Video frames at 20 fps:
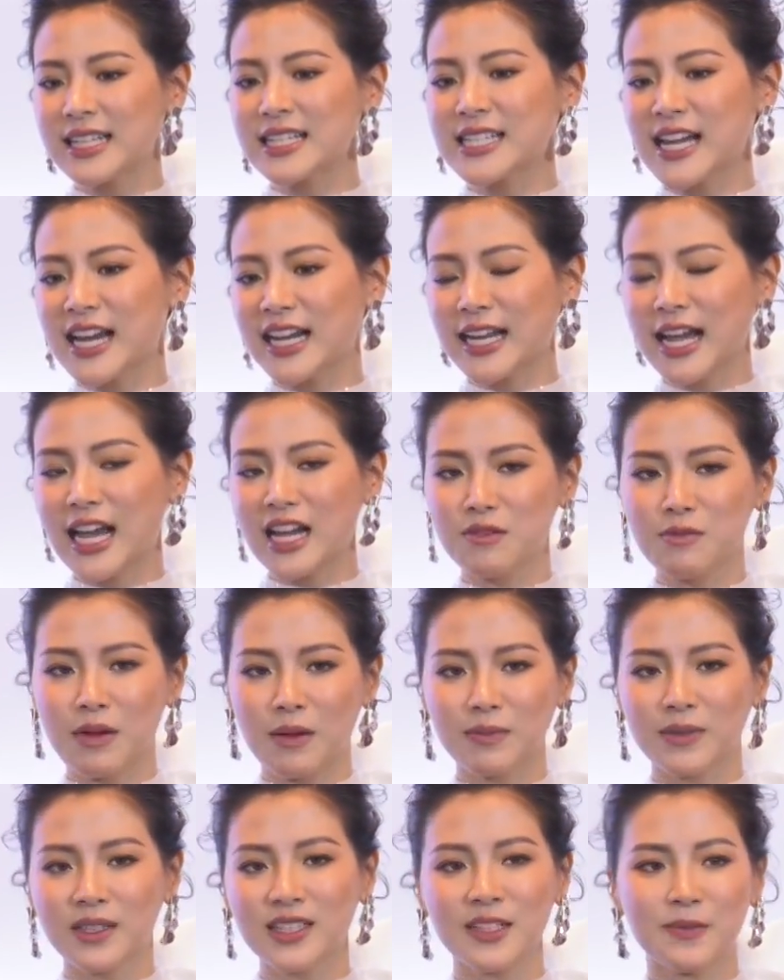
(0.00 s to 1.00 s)
ดีใจแทน
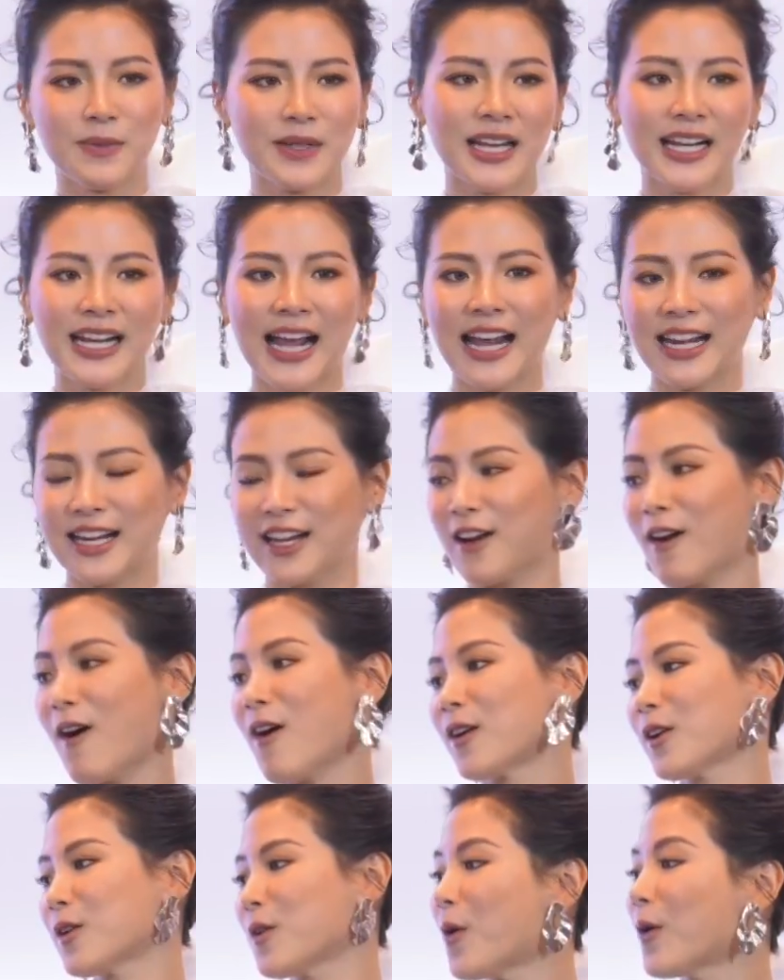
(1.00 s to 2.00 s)
แบบนึกถึงบรรยากาศในก
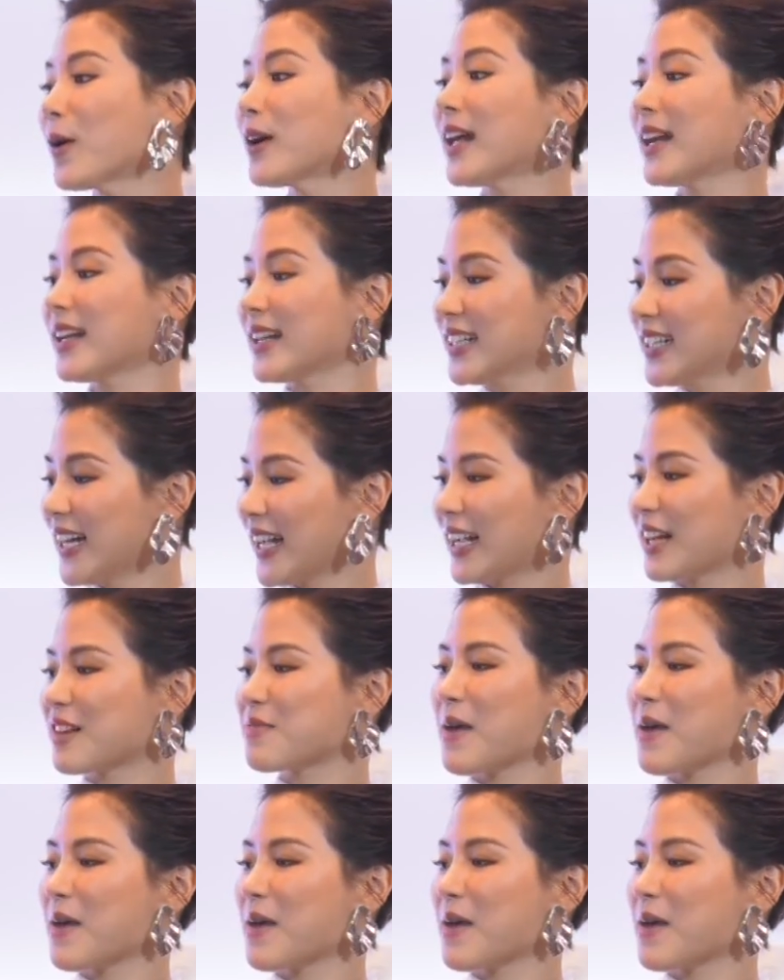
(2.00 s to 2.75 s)
องที่ทุกคนเหน็ดเหนื่อย